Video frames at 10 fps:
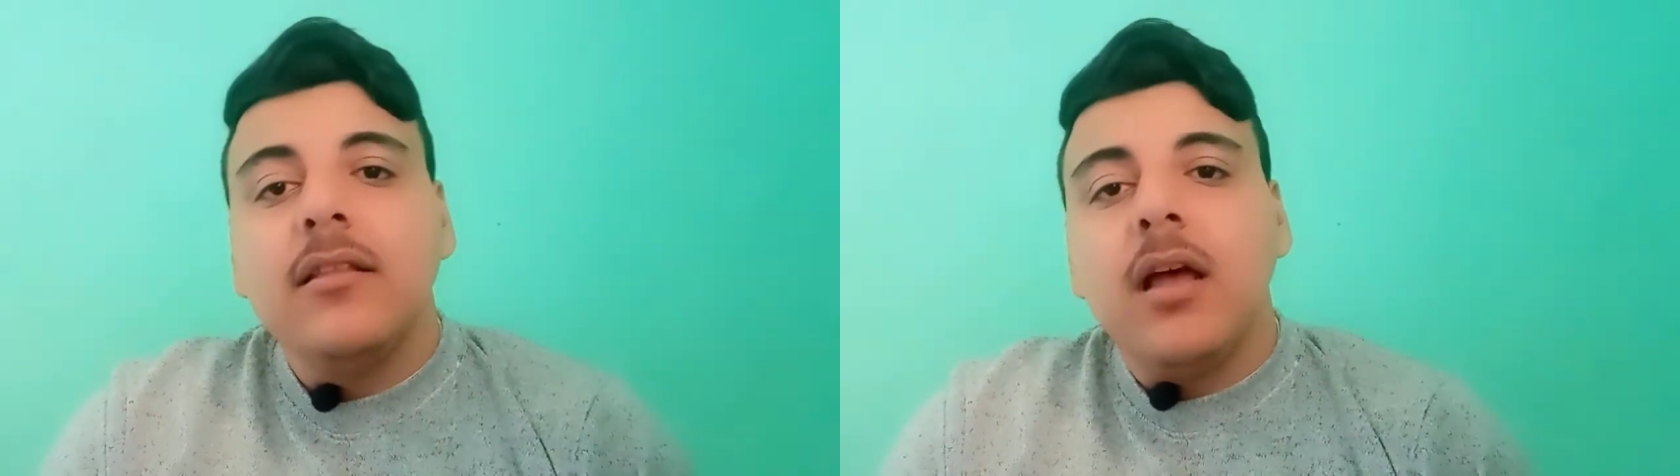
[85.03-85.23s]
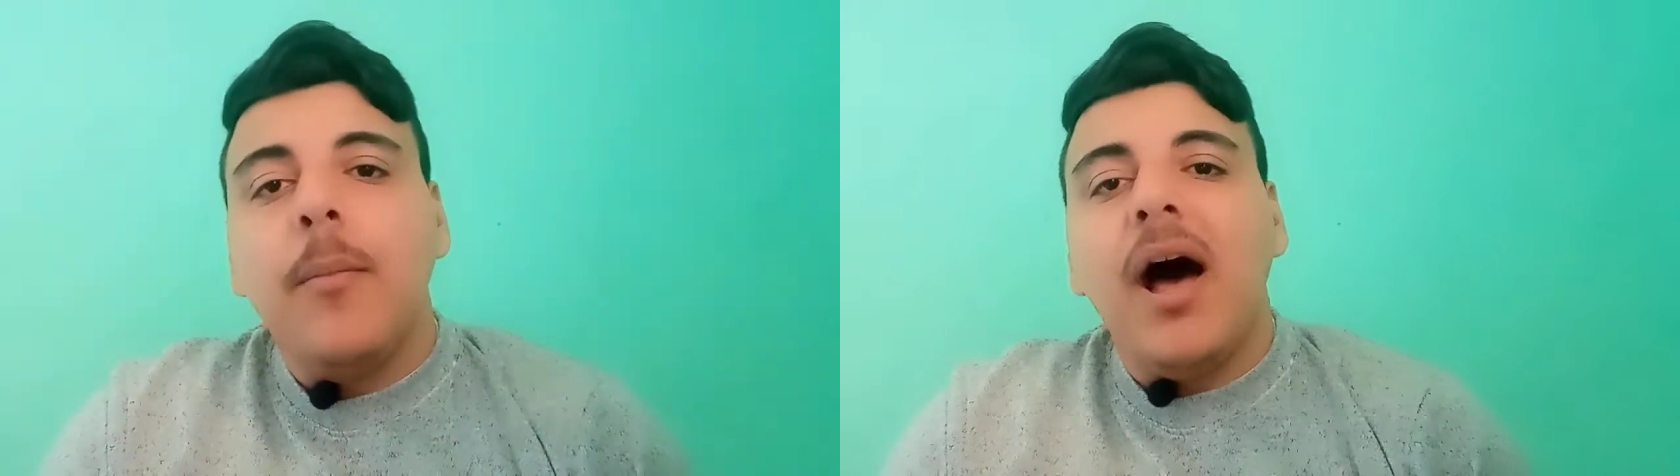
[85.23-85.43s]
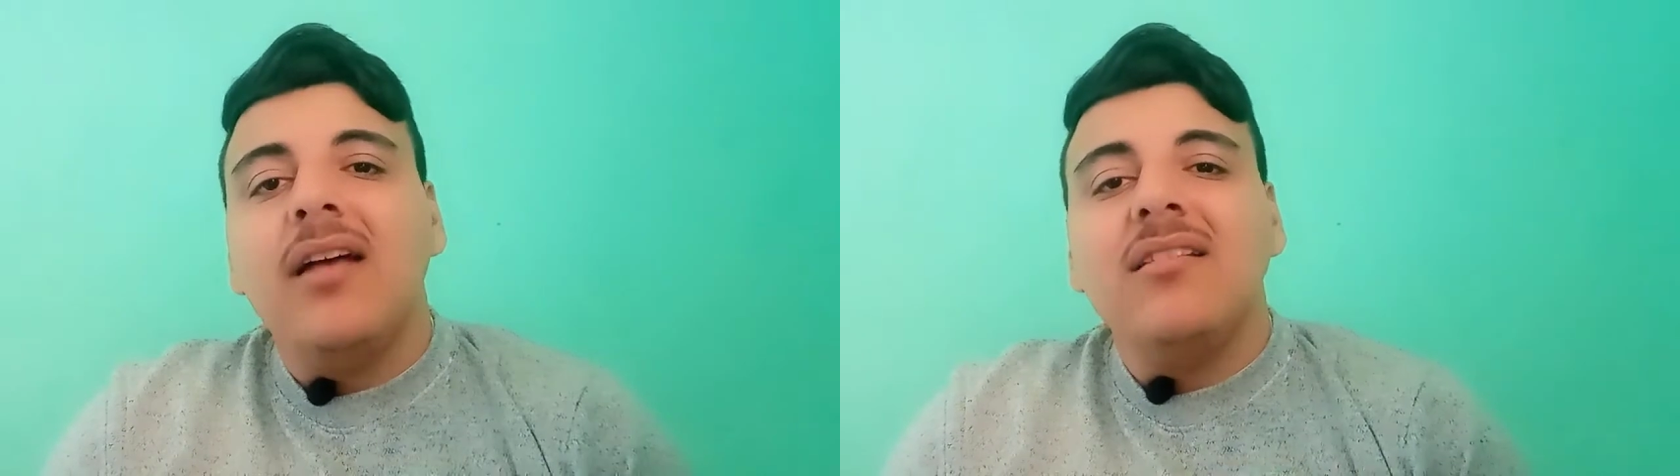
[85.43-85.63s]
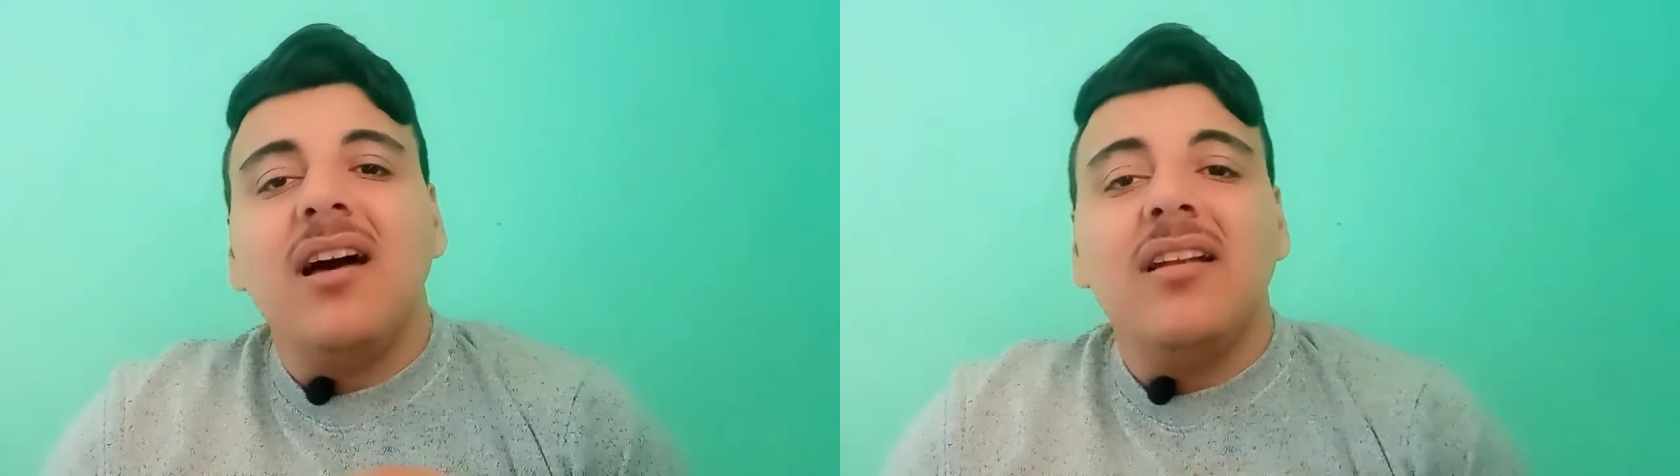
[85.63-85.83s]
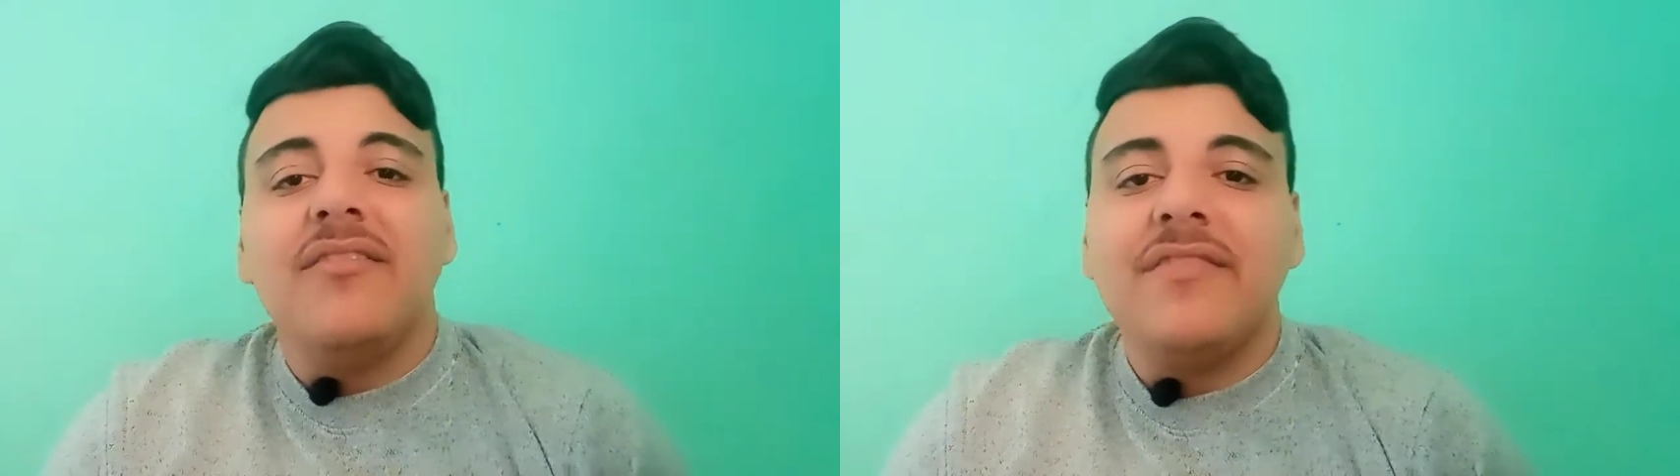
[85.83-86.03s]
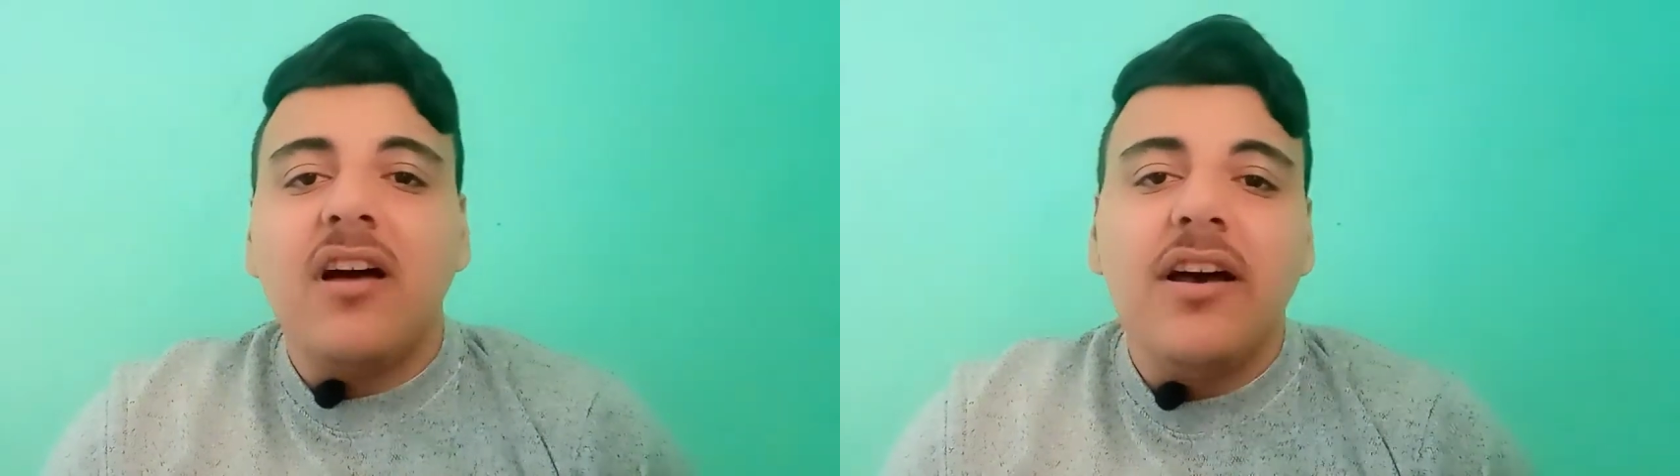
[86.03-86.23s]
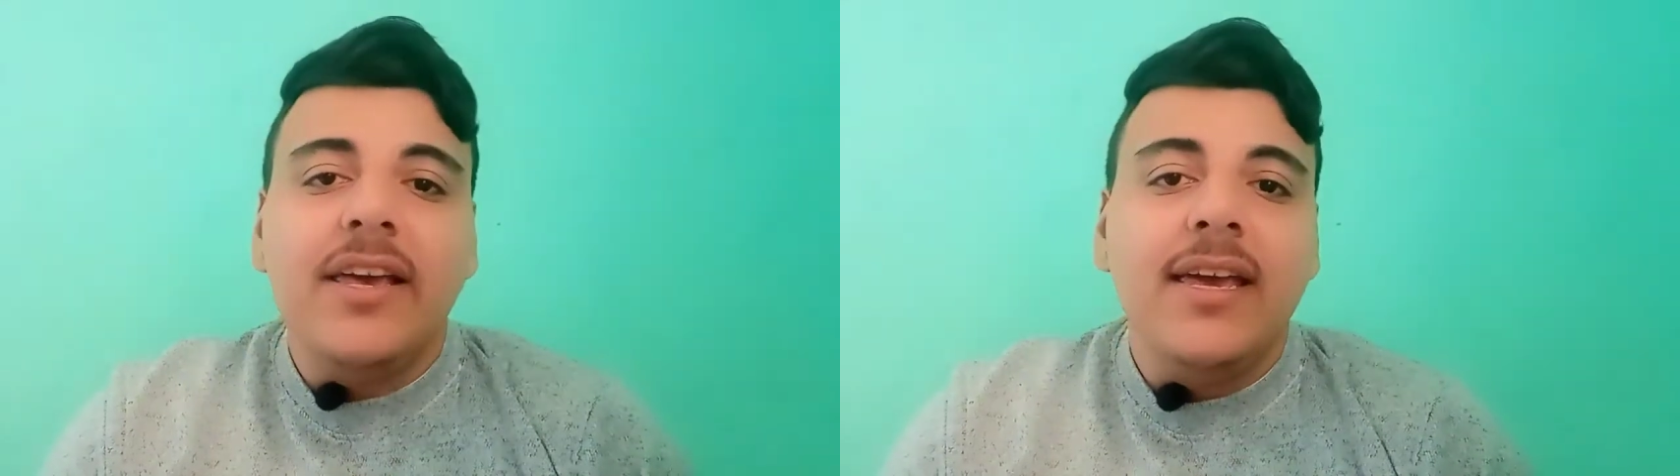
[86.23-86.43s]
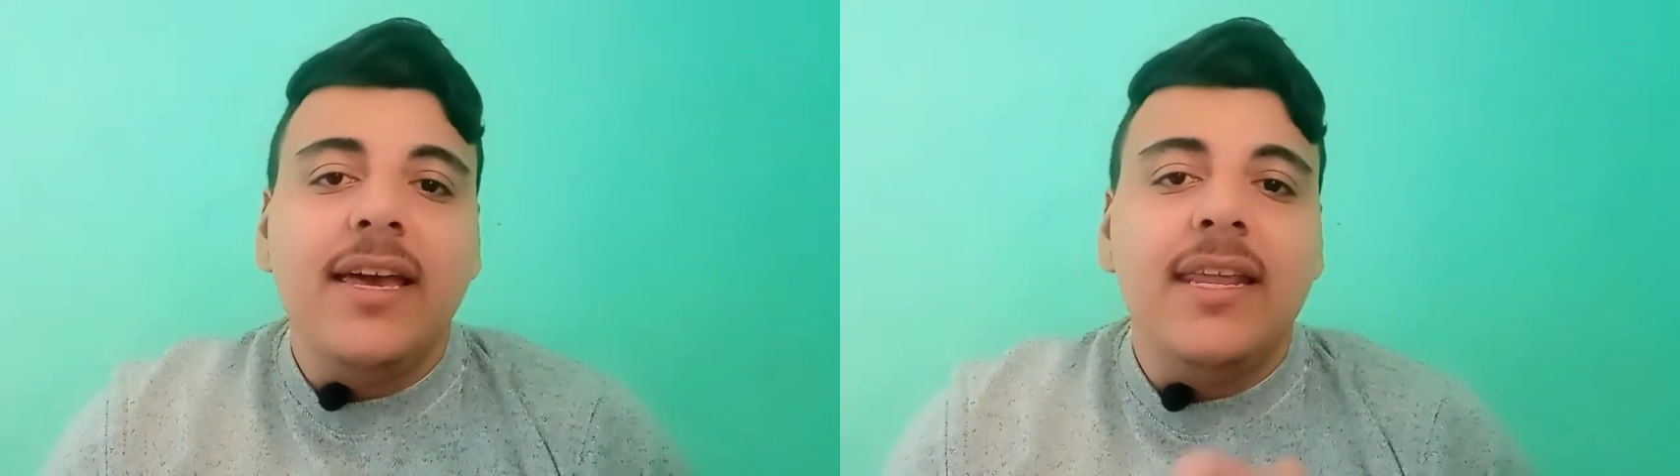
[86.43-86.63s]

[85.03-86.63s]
طبعا انا في رايي